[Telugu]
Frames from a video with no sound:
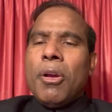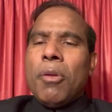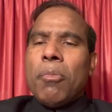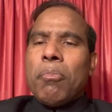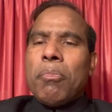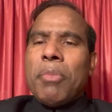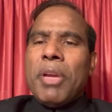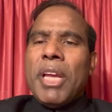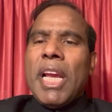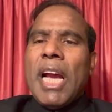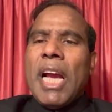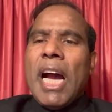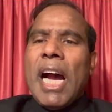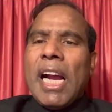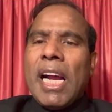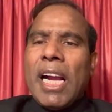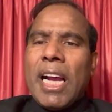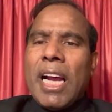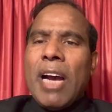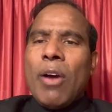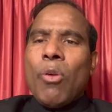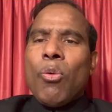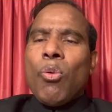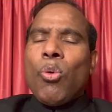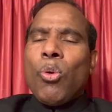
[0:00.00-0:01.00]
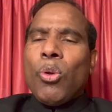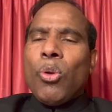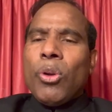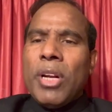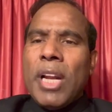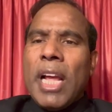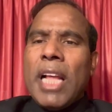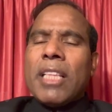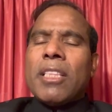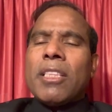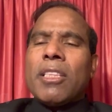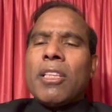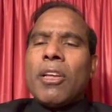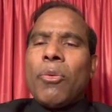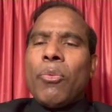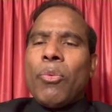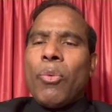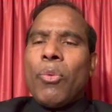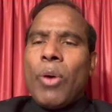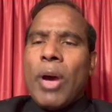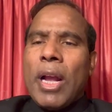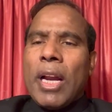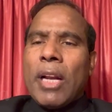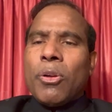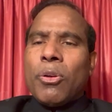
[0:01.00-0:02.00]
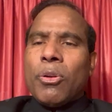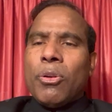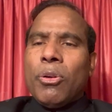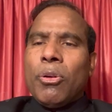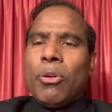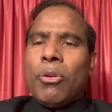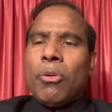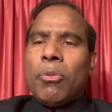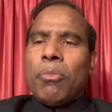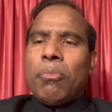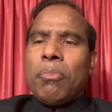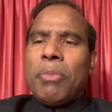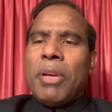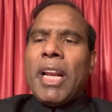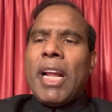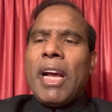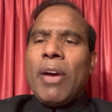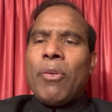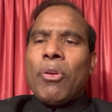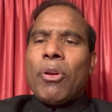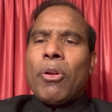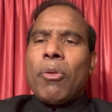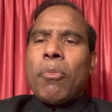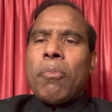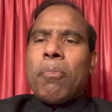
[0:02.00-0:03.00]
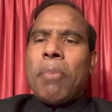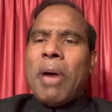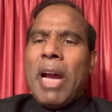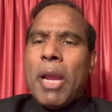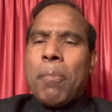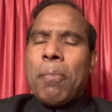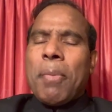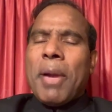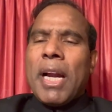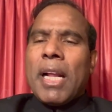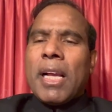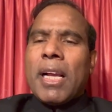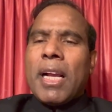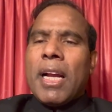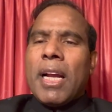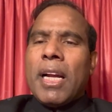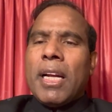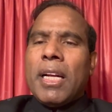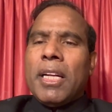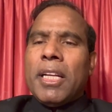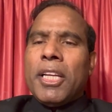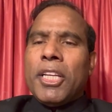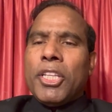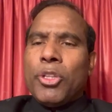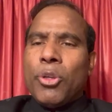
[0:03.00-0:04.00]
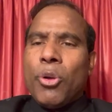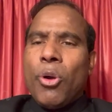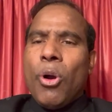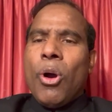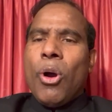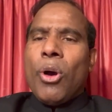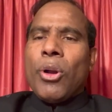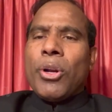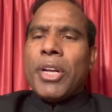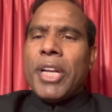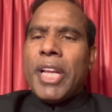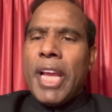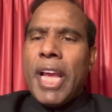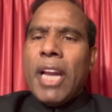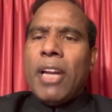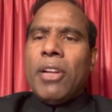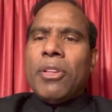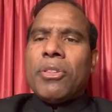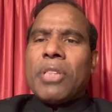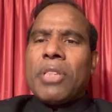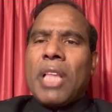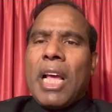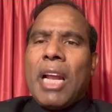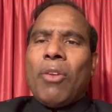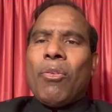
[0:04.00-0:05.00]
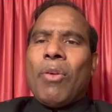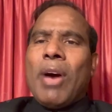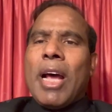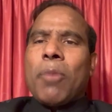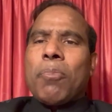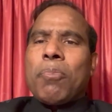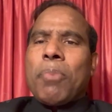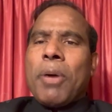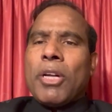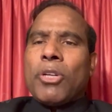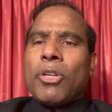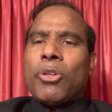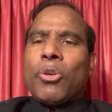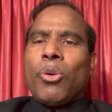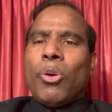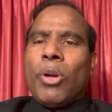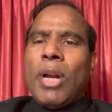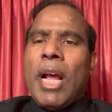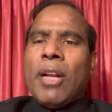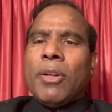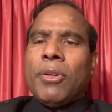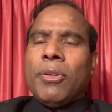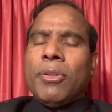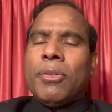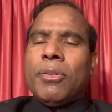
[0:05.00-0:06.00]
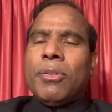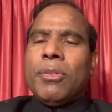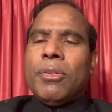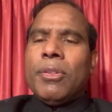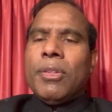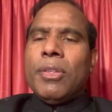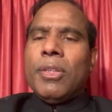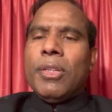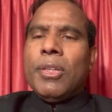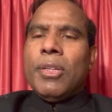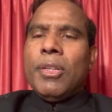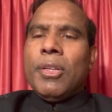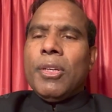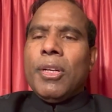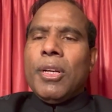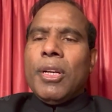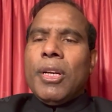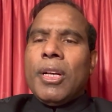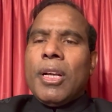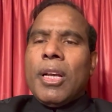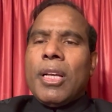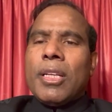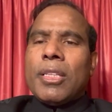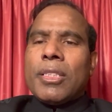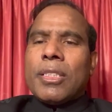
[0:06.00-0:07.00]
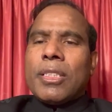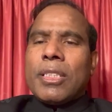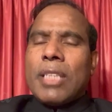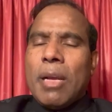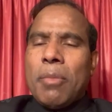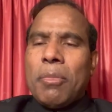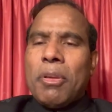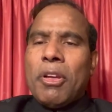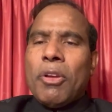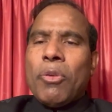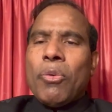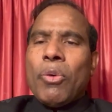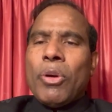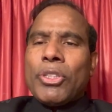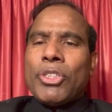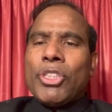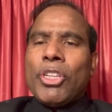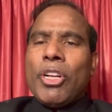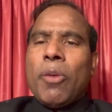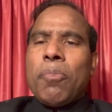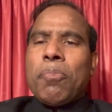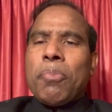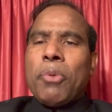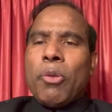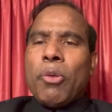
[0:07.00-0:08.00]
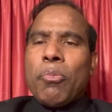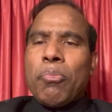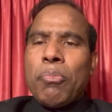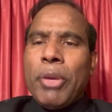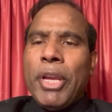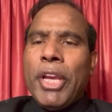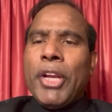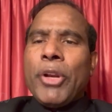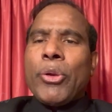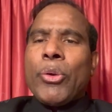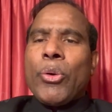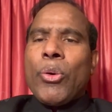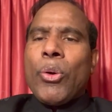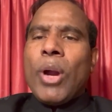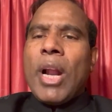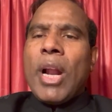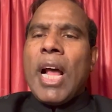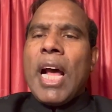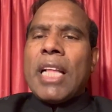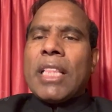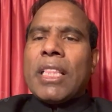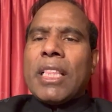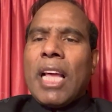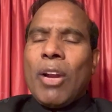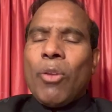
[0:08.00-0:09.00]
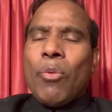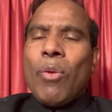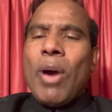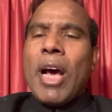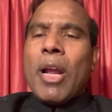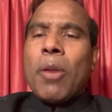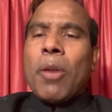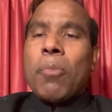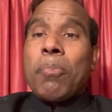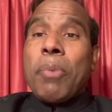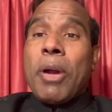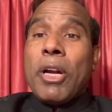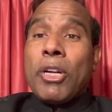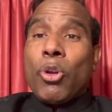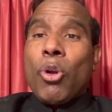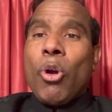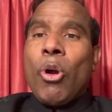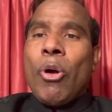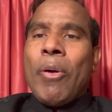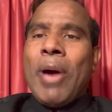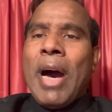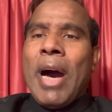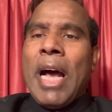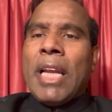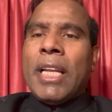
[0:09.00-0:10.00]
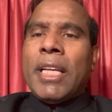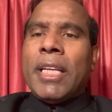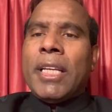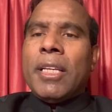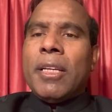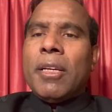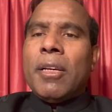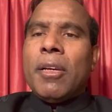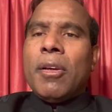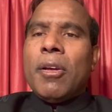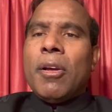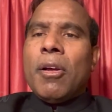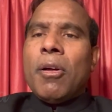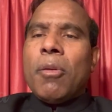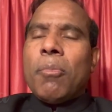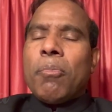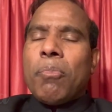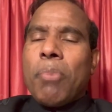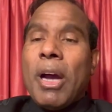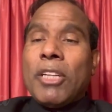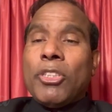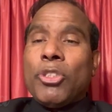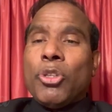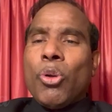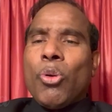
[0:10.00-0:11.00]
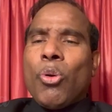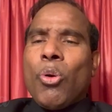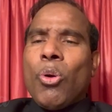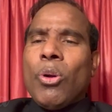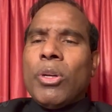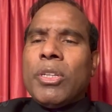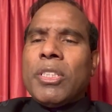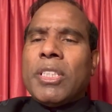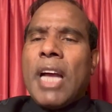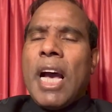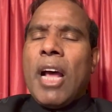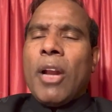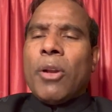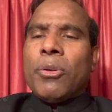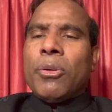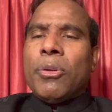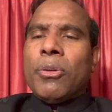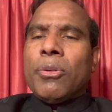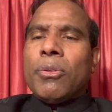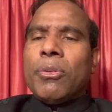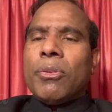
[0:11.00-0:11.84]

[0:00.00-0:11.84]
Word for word: మీ అక్క ఉన్నంత వరకు మీరెవరు భయపడకండి ఇదిగో నేను తల్వారు పట్టుకున్నాను సమయం వచ్చినప్పుడు మీరు కూడా తల్వారు పట్టుకోవాలి పట్టుకుంటారు